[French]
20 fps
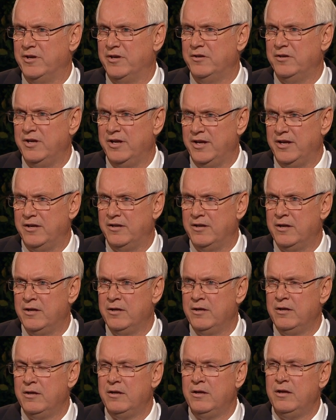aux
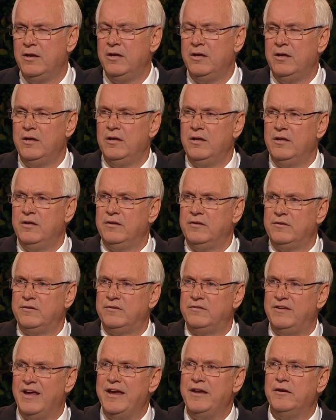supplications des personnes qui sont
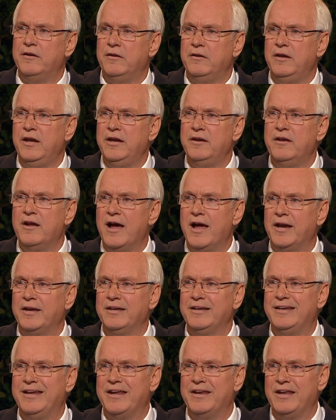dans les ténèbres
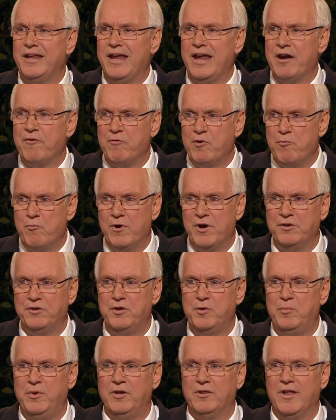et le
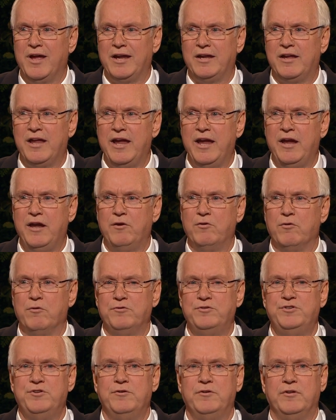désespoir, et aux
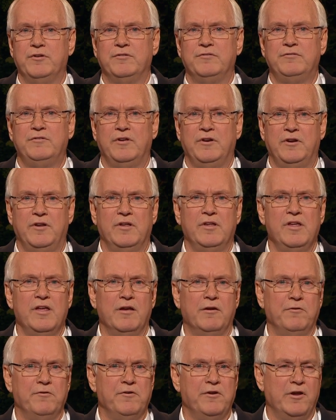appels de détresse des
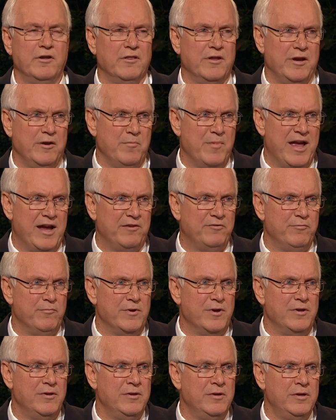membres de la famille dans le
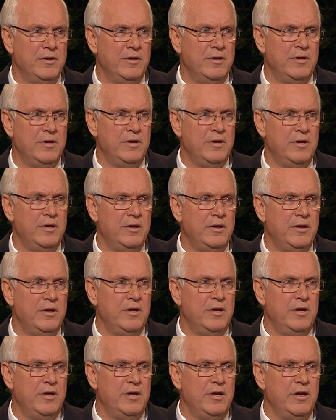besoin.
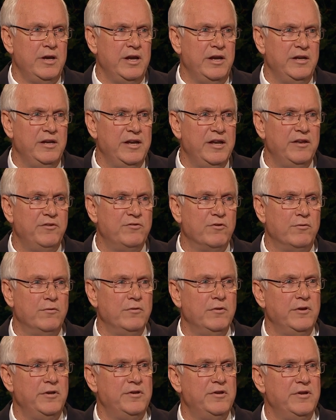
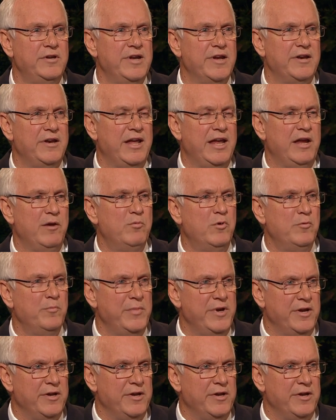Neil Maxwell a dit,